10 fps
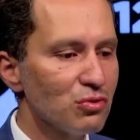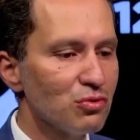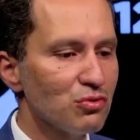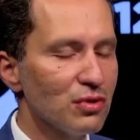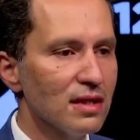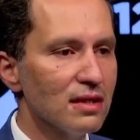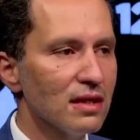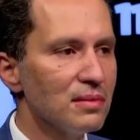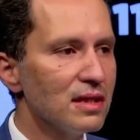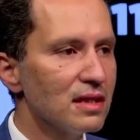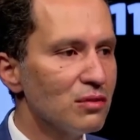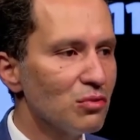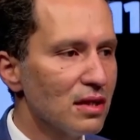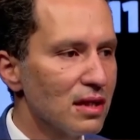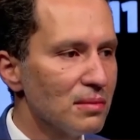büyük suçu ne? Amerikan
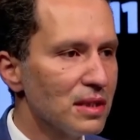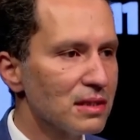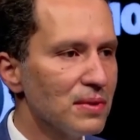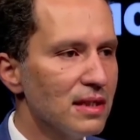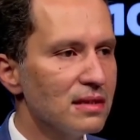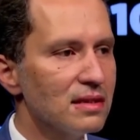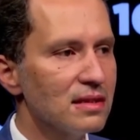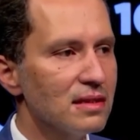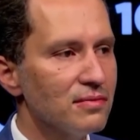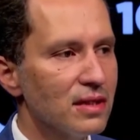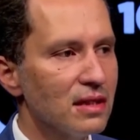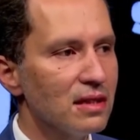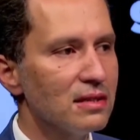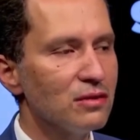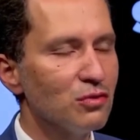dolarını basma yetkisini
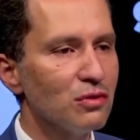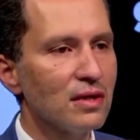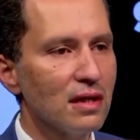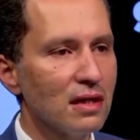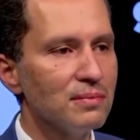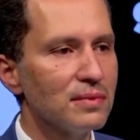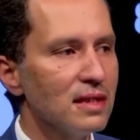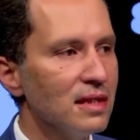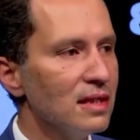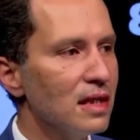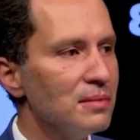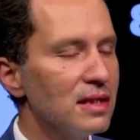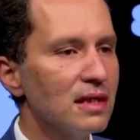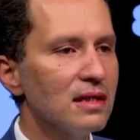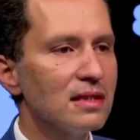Federal Reserve'den alıp
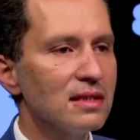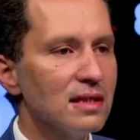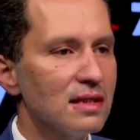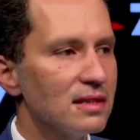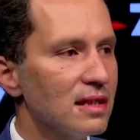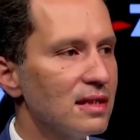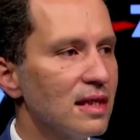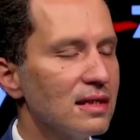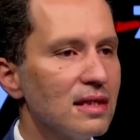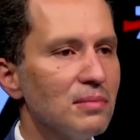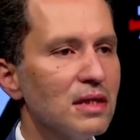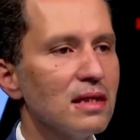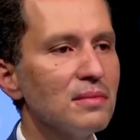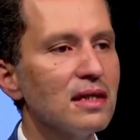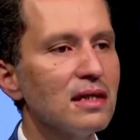Amerikan hazinesine kendine
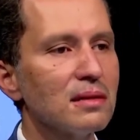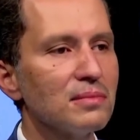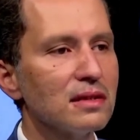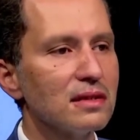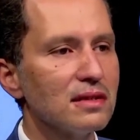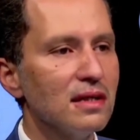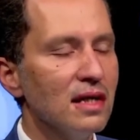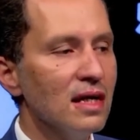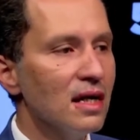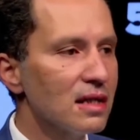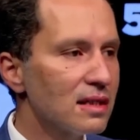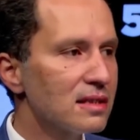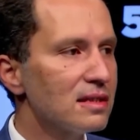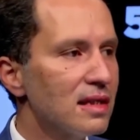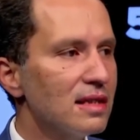bağlamaya kalkmaz.
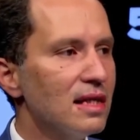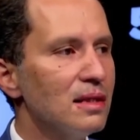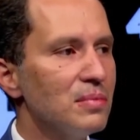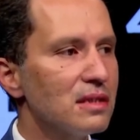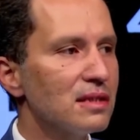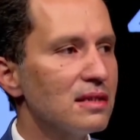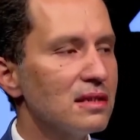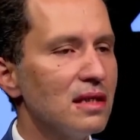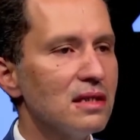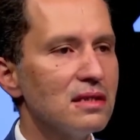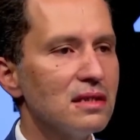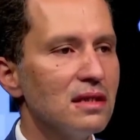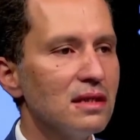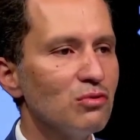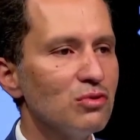Arkasından gelen başkanın
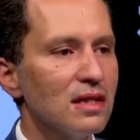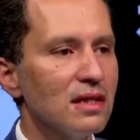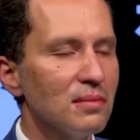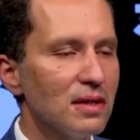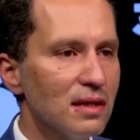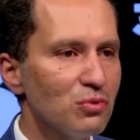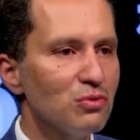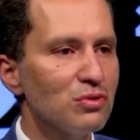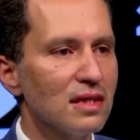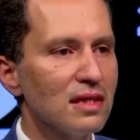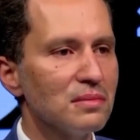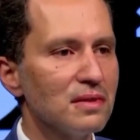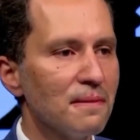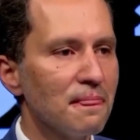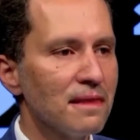değiştirdiği ilk düzenlemene bu düzenlem.
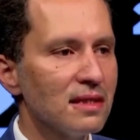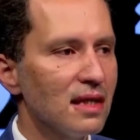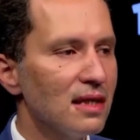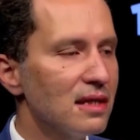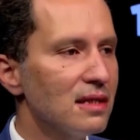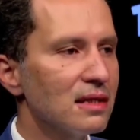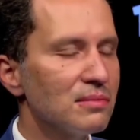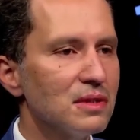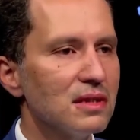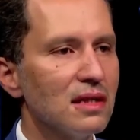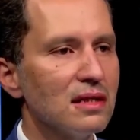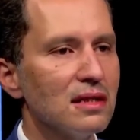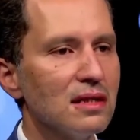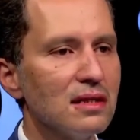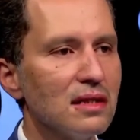Kennedy 60
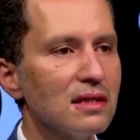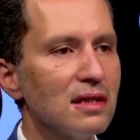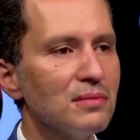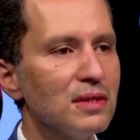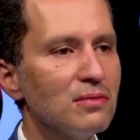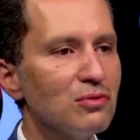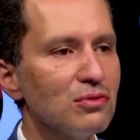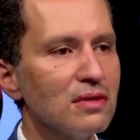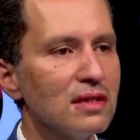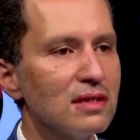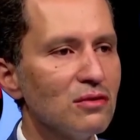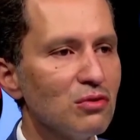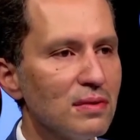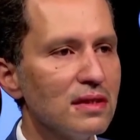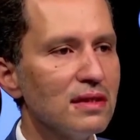senedir aydınlatılamayan bir suikaste
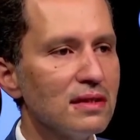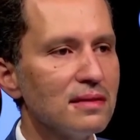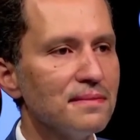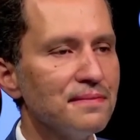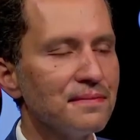Peki, kurban gitti.